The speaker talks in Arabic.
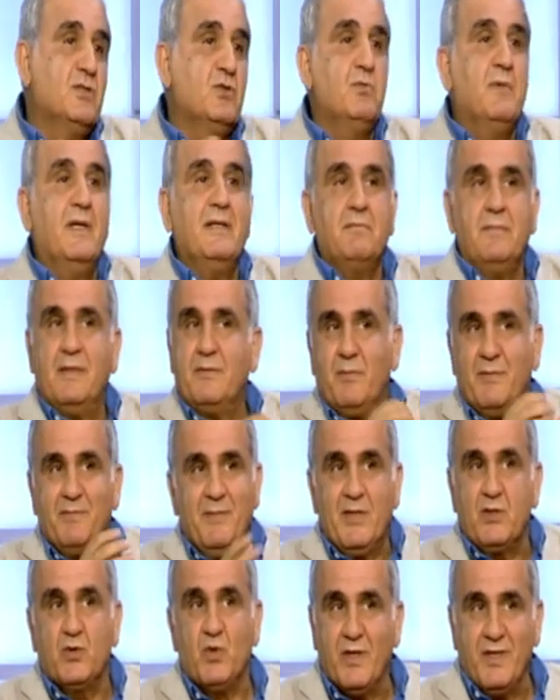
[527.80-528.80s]
الناس انه ما
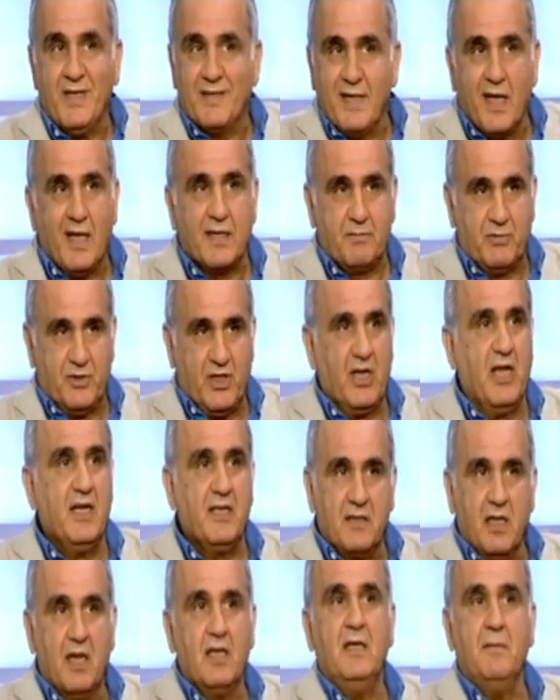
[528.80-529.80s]
بتمارسوا اي ضغط بشكل
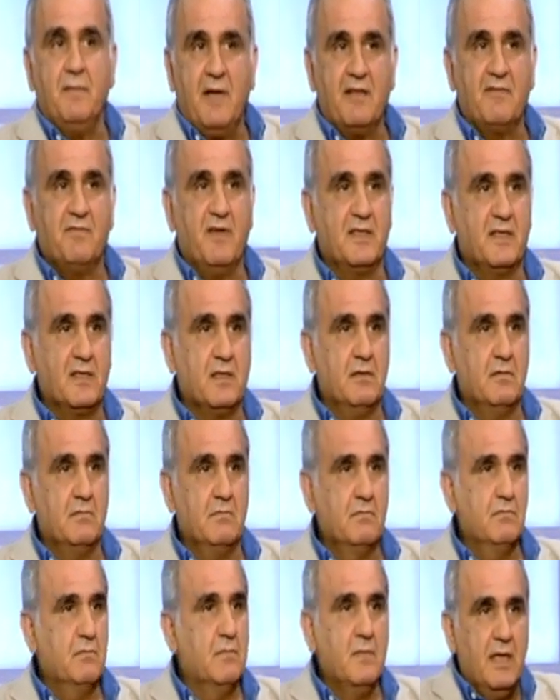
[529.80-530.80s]
انا طالع بعد فتره
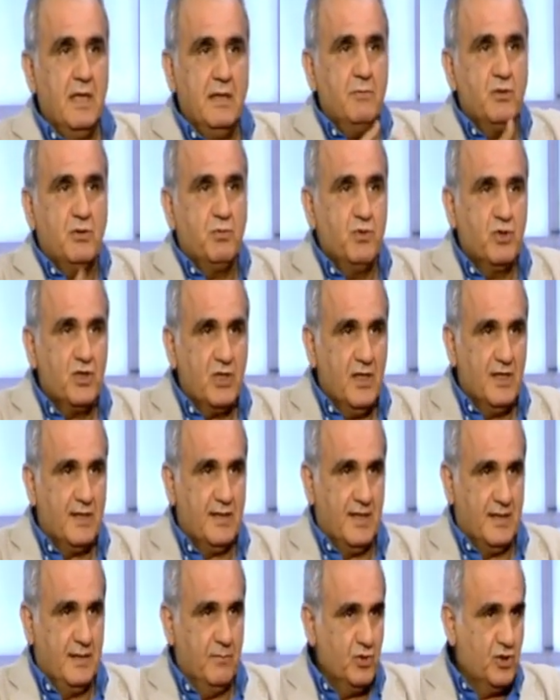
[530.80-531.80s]
هي مش
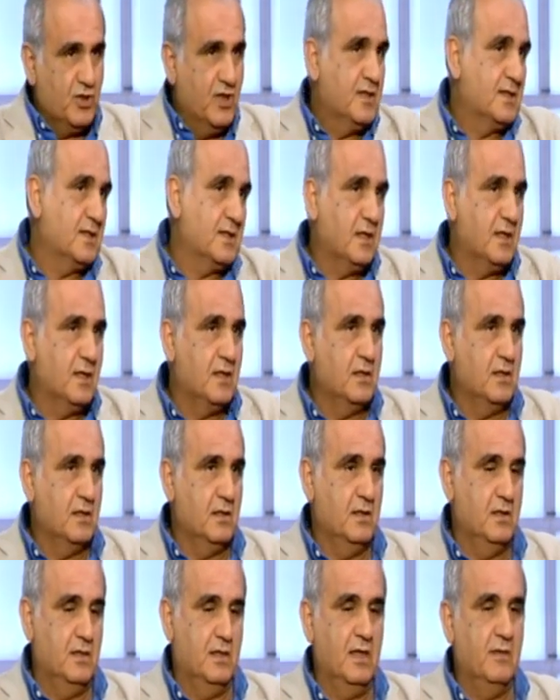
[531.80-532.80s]
مشكلتي هذه مشكله
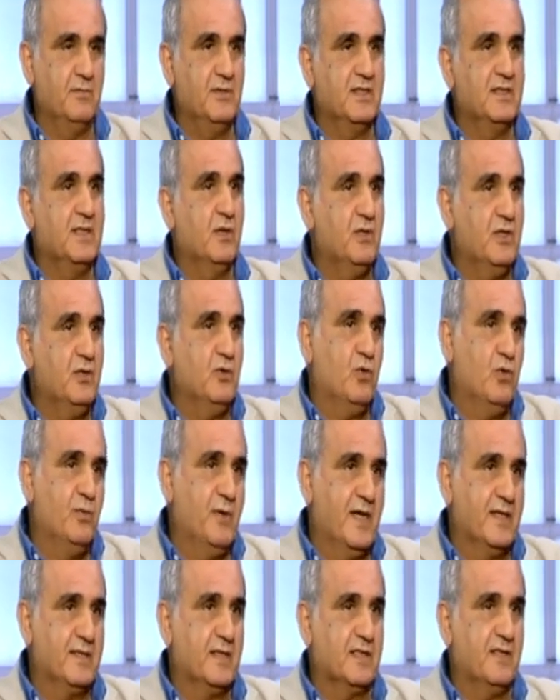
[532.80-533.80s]
آه، امن الدوله
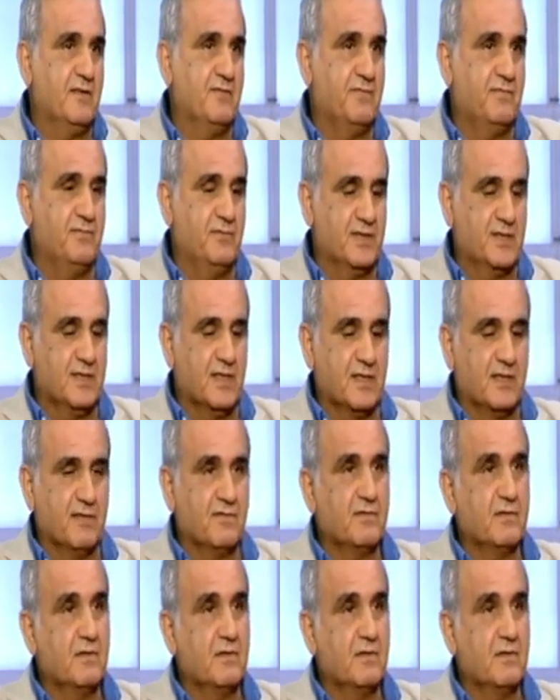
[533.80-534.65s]
هو بيقرر كيف ما انا